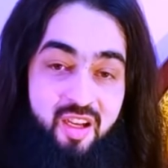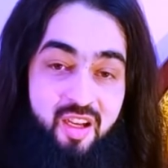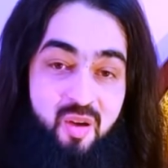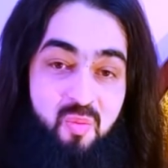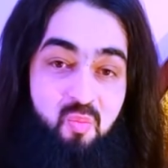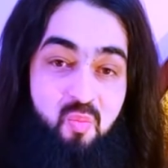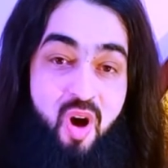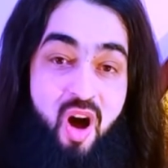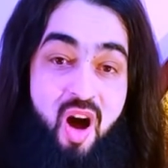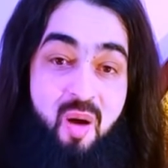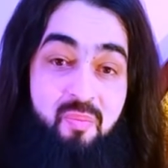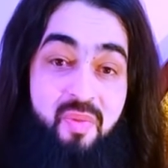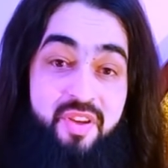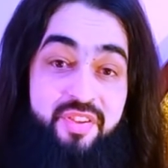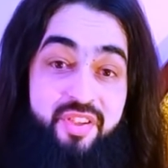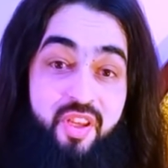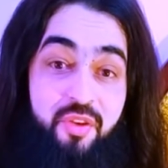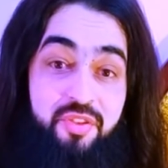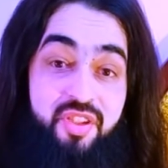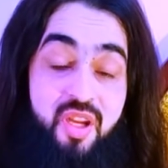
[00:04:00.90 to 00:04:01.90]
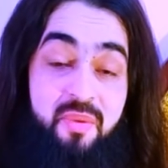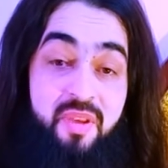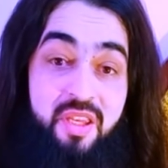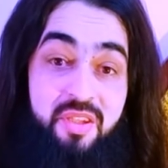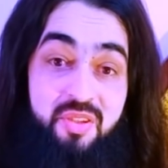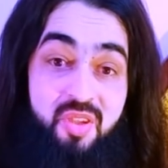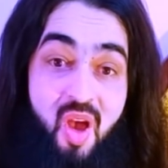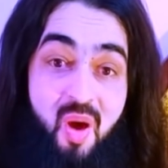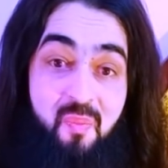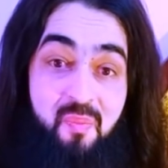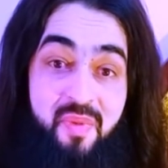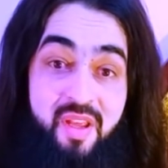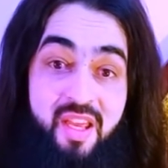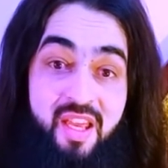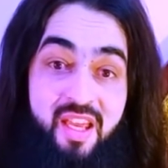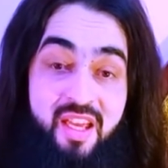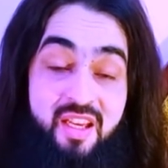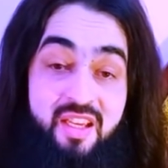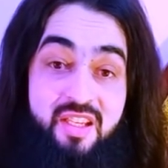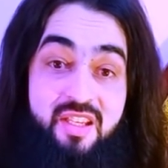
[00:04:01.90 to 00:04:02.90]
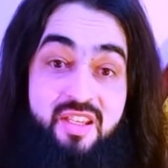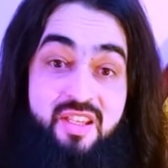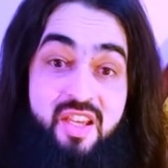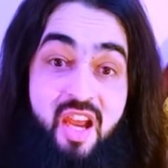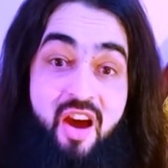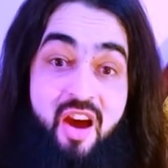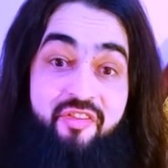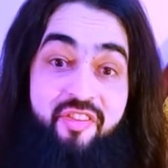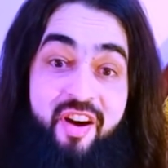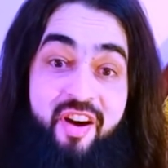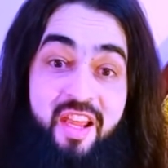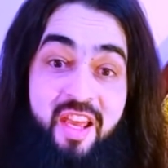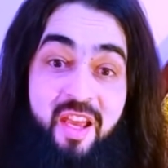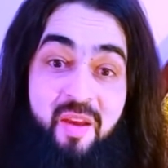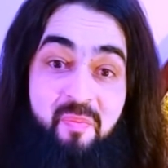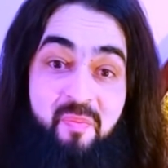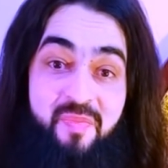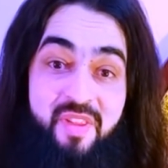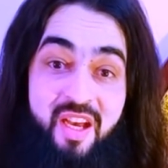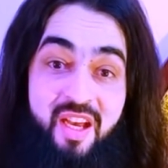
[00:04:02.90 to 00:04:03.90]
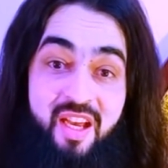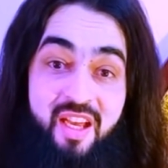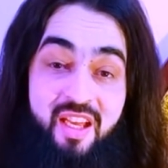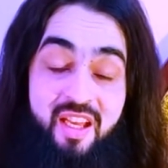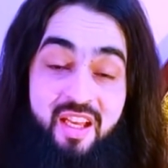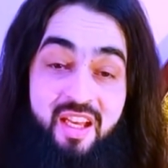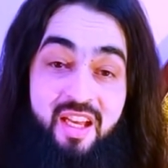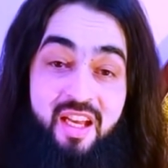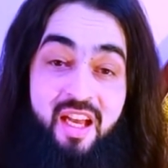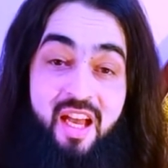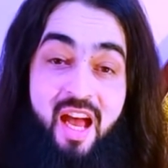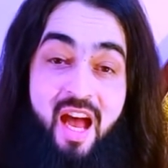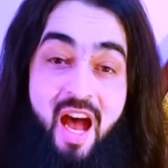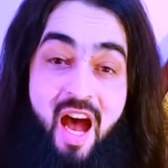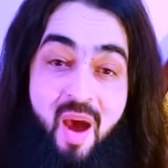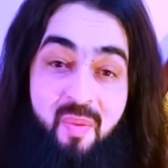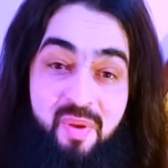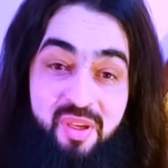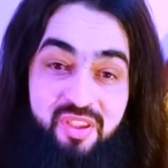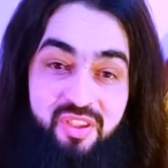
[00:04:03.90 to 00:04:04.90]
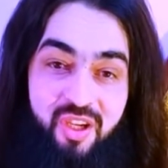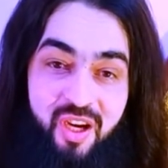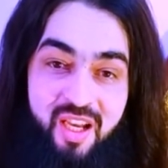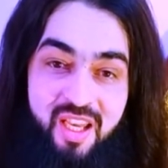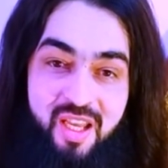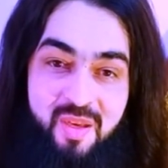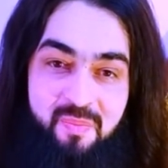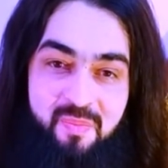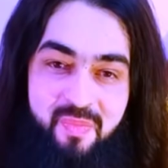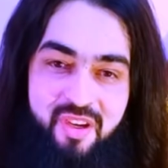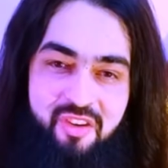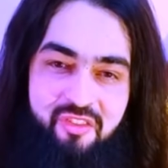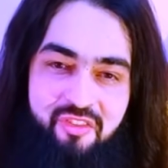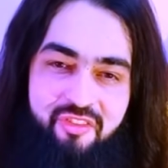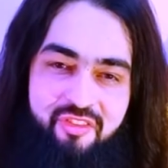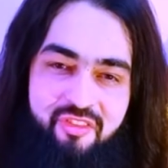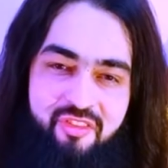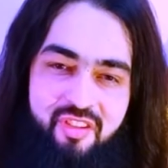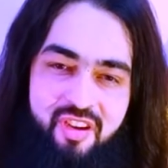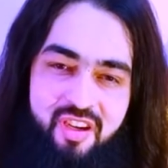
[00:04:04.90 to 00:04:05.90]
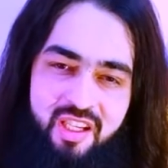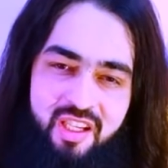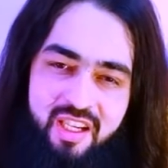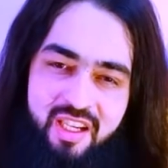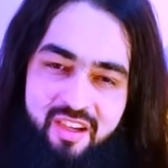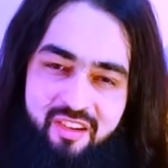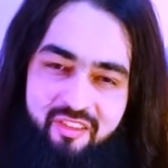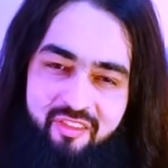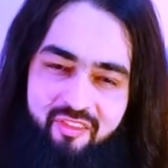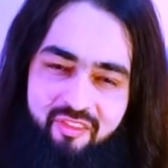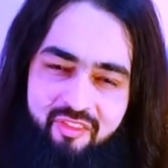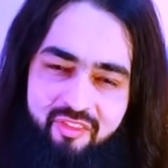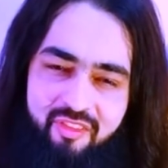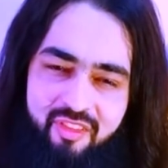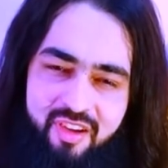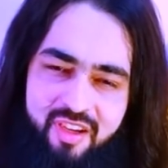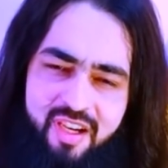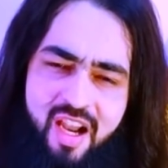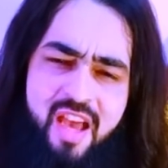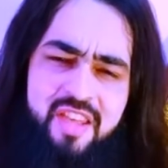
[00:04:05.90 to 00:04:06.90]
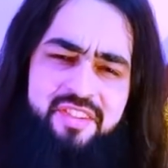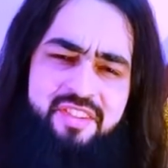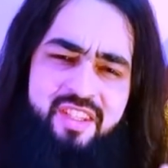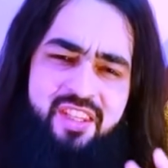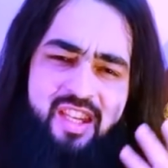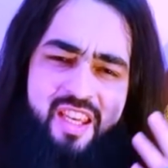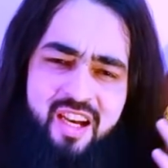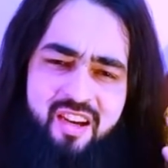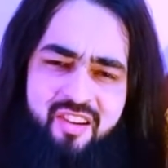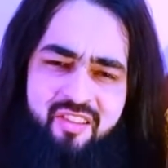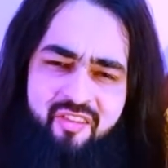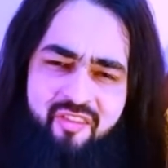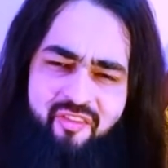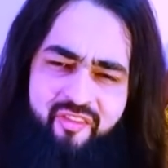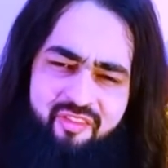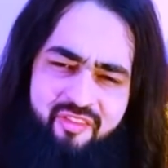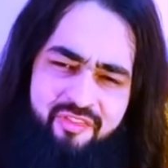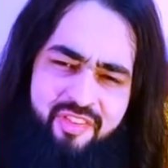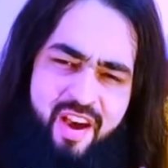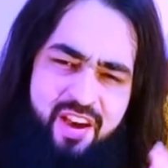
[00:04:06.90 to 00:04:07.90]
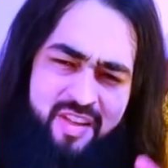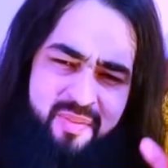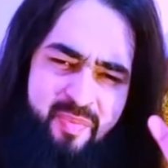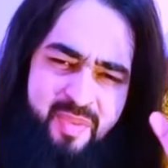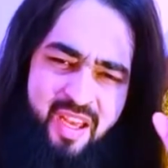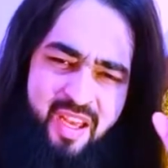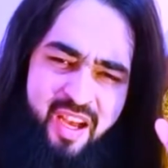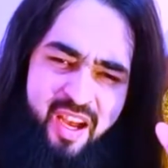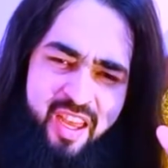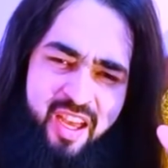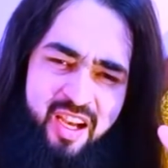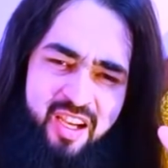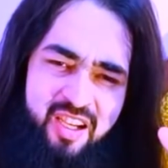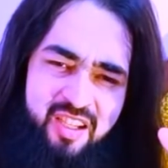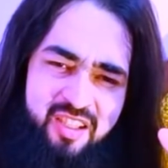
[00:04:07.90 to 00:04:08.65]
मोहम्मद वसल्लम के सामने जाफर इब्न अबी तालिब रक्स किया वज में आया